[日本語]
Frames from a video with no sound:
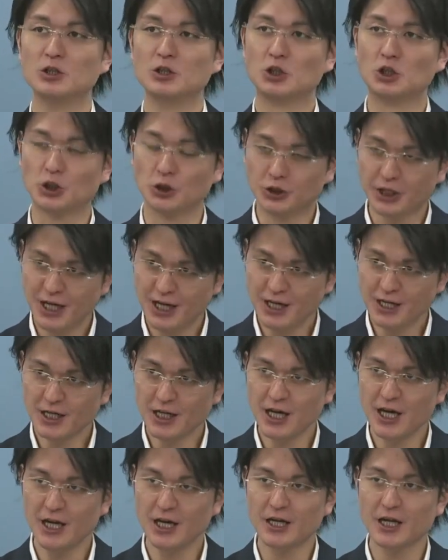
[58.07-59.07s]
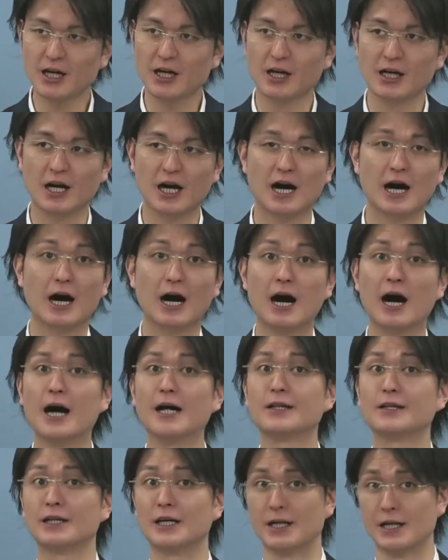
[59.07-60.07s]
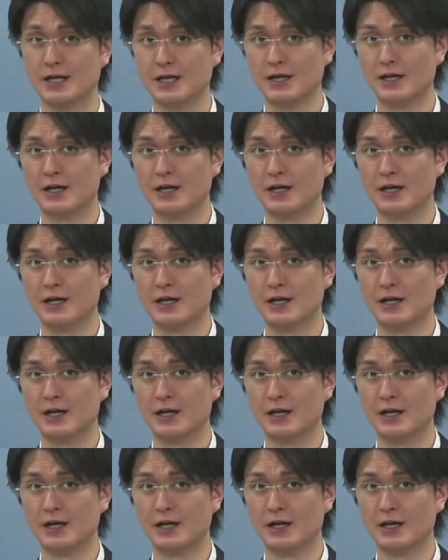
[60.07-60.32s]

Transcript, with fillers: 受験経験があったり、